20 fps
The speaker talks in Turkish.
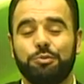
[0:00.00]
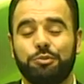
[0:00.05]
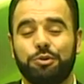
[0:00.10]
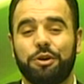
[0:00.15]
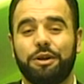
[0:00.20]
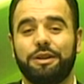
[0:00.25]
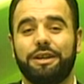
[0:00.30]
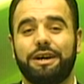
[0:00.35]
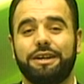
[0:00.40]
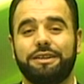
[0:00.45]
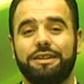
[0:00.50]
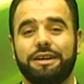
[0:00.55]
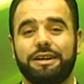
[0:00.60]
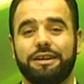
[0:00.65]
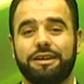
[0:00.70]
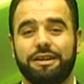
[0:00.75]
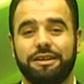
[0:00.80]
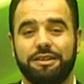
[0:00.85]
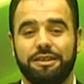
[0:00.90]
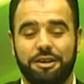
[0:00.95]
Buralarda
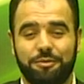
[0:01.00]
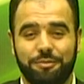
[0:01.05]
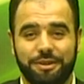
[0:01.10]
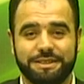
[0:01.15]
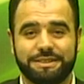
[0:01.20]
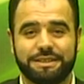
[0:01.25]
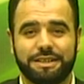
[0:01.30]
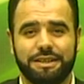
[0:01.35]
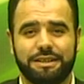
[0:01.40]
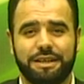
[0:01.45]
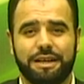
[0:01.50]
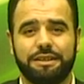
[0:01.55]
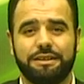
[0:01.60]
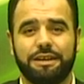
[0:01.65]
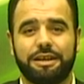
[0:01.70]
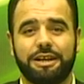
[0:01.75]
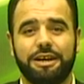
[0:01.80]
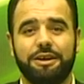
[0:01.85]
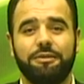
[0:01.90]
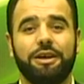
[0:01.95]
namaz
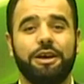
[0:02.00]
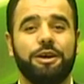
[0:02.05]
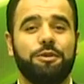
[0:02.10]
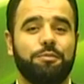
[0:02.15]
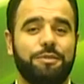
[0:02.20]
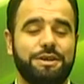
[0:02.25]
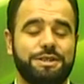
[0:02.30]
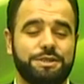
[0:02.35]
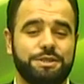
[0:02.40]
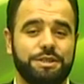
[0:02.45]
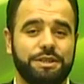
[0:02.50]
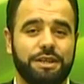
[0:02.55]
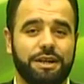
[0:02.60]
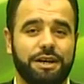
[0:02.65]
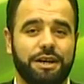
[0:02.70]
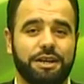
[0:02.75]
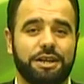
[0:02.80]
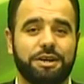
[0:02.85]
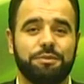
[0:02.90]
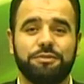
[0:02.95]
kılanlara Mescid-i
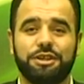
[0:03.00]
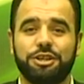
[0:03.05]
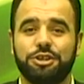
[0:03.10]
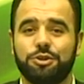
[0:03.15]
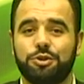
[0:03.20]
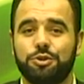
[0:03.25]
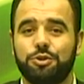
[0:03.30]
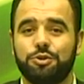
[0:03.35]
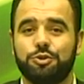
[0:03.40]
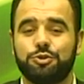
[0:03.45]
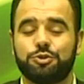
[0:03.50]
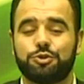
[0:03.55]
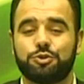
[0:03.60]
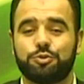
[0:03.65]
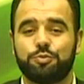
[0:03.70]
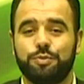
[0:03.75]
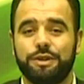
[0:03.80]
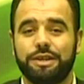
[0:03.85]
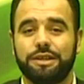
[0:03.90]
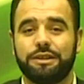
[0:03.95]
Haram'da
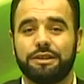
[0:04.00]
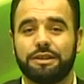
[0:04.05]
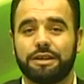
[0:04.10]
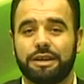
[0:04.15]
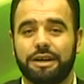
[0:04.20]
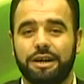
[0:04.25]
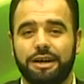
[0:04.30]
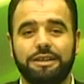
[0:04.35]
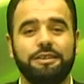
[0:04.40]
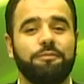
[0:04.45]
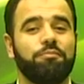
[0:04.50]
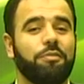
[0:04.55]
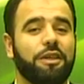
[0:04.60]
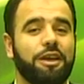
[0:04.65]
yüz bin kat,